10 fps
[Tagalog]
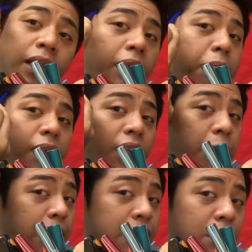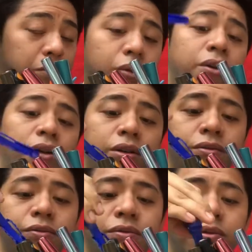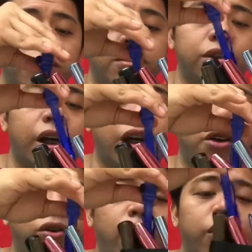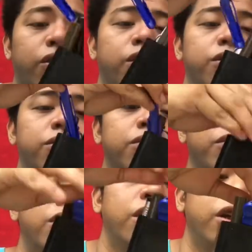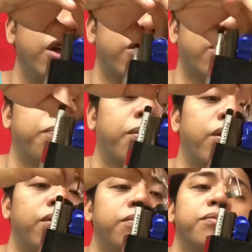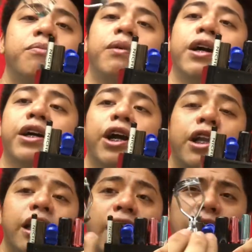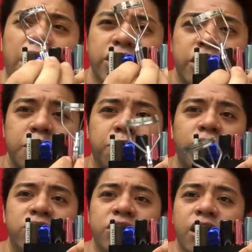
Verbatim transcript: pangipit sa buhok, tsaka yung ano, ito po, pang curl ng lashes po. So,